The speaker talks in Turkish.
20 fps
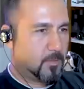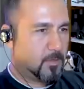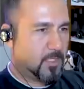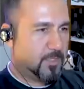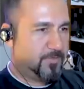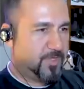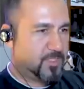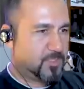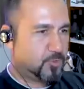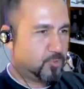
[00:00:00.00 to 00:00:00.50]

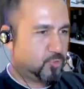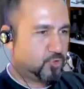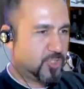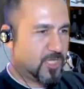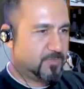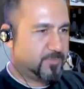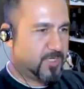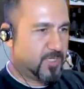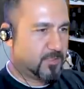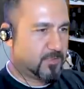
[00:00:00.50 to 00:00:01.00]
Evet
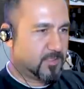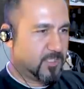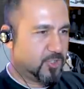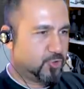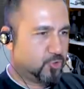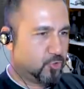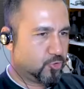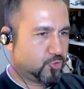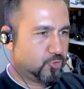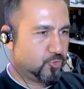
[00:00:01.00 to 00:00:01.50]
güzel bir
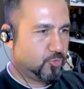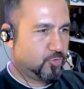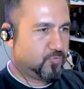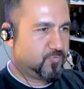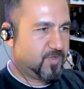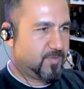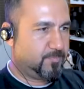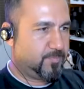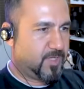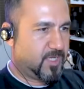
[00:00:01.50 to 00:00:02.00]
atlayış olsun
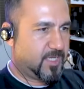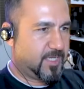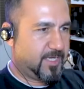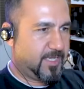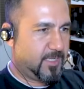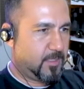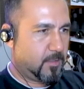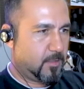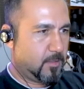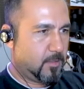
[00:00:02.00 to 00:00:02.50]
lütfen
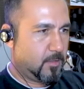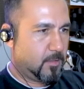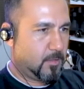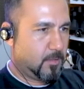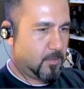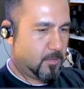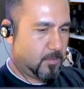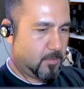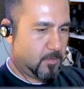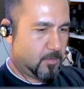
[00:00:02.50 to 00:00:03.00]
bari.
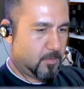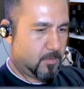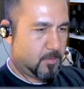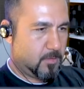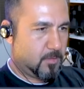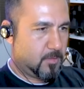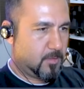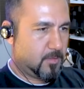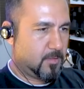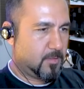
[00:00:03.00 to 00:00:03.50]
Hasan
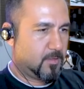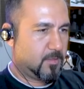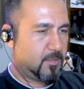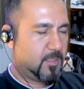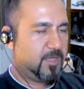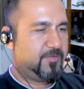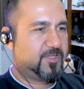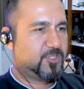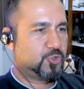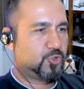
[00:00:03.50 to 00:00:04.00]
abi sana bir şey
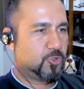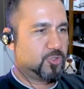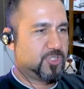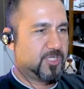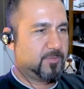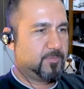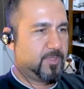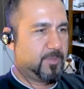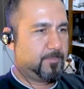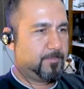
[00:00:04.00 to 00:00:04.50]
soracağım. Evet sor
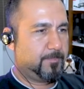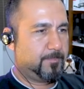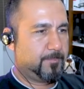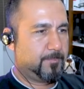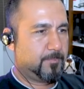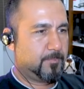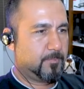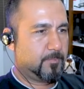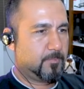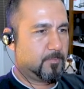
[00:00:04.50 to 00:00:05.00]
canım benim.
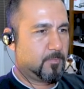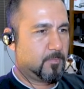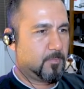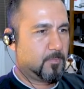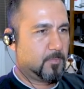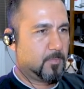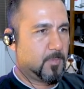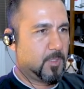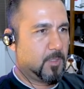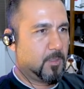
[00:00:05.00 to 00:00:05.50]
Benim
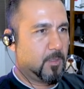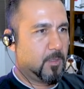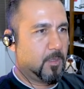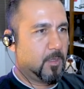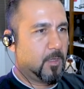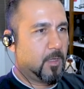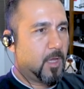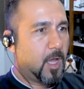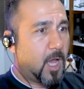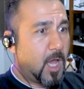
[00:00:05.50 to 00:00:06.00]
sesim çok güzel
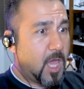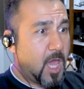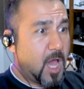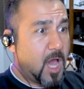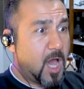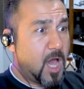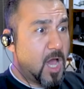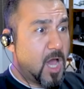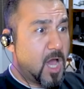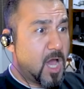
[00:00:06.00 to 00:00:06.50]
değil mi?
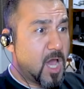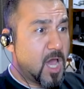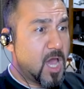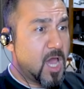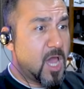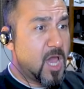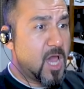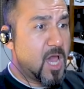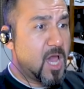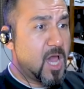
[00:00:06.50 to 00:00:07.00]

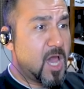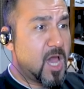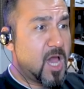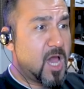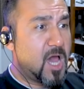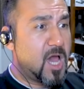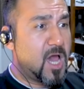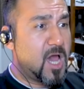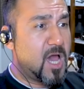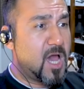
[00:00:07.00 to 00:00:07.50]

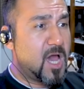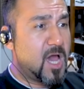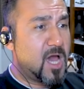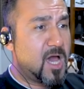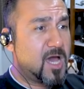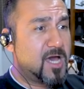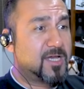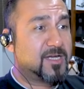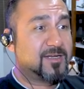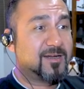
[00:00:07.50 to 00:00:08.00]

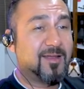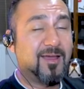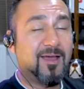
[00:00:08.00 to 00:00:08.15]
Hayır.